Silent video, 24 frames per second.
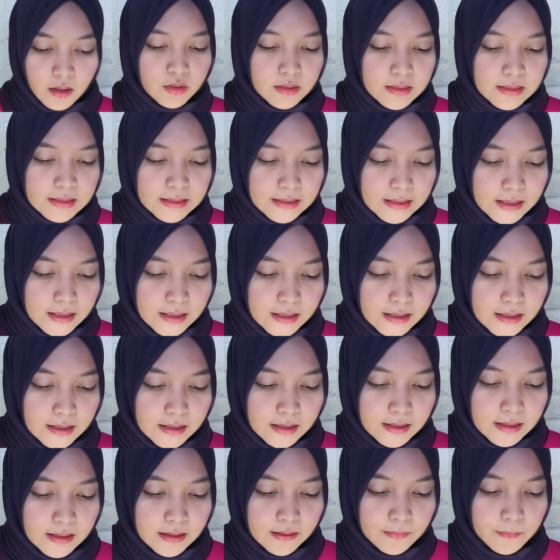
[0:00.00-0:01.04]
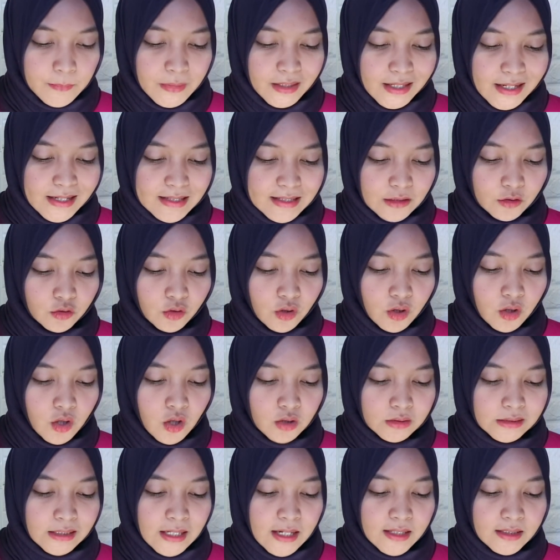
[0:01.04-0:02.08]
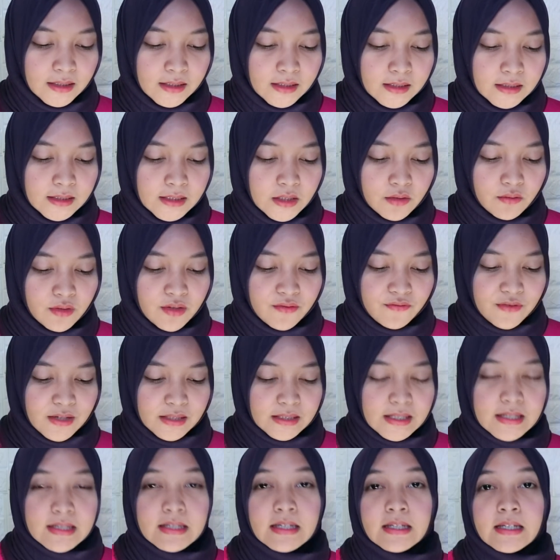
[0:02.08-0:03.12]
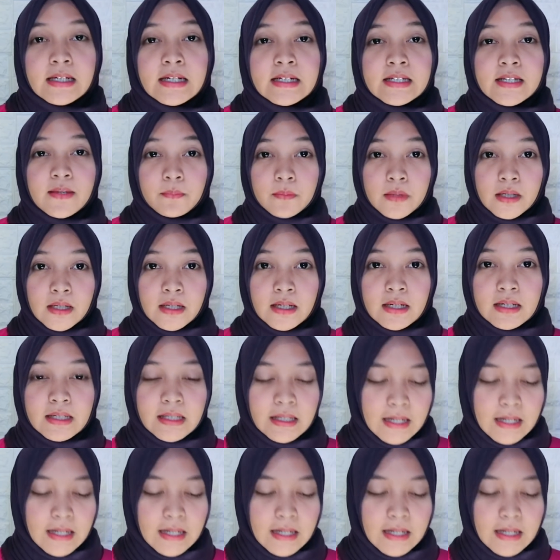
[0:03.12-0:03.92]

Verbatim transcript: Terus uh, pilihan satu kedokteran gigi Universitas Negeri Jember,